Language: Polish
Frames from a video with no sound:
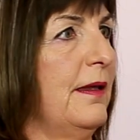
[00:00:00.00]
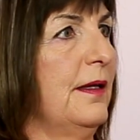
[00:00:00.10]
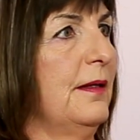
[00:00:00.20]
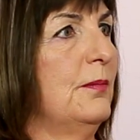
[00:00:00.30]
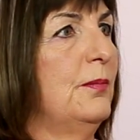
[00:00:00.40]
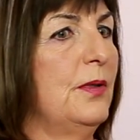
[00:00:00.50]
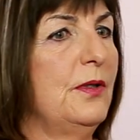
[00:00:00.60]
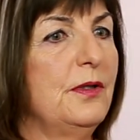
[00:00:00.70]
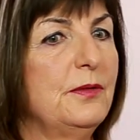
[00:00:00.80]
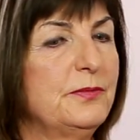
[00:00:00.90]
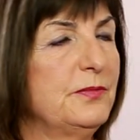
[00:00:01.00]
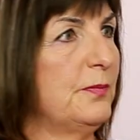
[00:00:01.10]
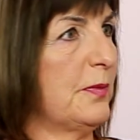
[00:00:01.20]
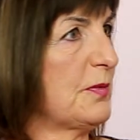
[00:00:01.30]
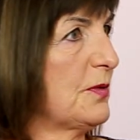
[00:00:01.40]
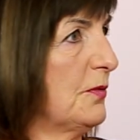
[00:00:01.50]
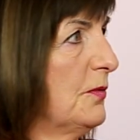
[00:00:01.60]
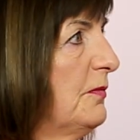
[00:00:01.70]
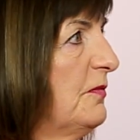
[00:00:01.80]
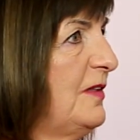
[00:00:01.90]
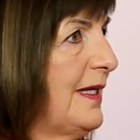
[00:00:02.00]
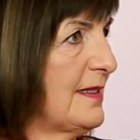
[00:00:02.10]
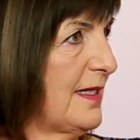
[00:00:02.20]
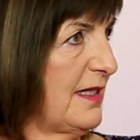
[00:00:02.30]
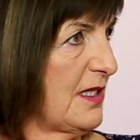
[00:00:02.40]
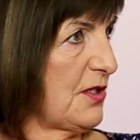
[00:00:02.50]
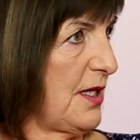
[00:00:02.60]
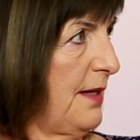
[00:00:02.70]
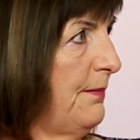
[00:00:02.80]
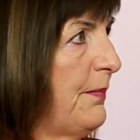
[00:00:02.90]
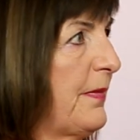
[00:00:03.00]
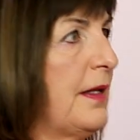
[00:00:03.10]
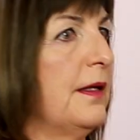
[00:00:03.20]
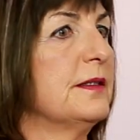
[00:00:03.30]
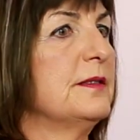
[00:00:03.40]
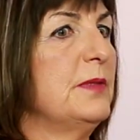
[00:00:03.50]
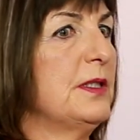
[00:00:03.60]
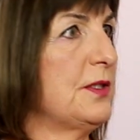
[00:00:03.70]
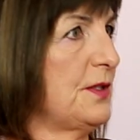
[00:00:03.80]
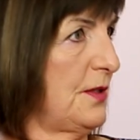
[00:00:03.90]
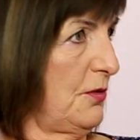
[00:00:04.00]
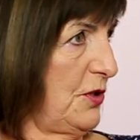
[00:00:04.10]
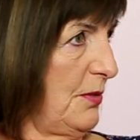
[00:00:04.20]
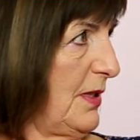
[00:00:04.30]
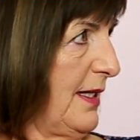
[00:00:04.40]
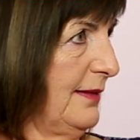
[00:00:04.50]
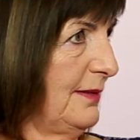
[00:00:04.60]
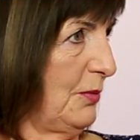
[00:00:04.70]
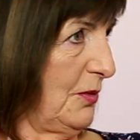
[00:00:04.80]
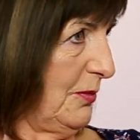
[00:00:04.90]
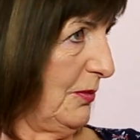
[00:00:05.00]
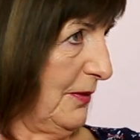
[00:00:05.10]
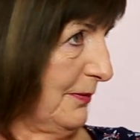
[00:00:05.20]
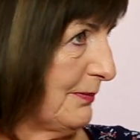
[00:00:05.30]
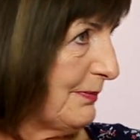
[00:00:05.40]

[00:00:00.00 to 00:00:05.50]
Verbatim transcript: y, bo po prostu wiedza nasza zmienia się co 8 lat podobno.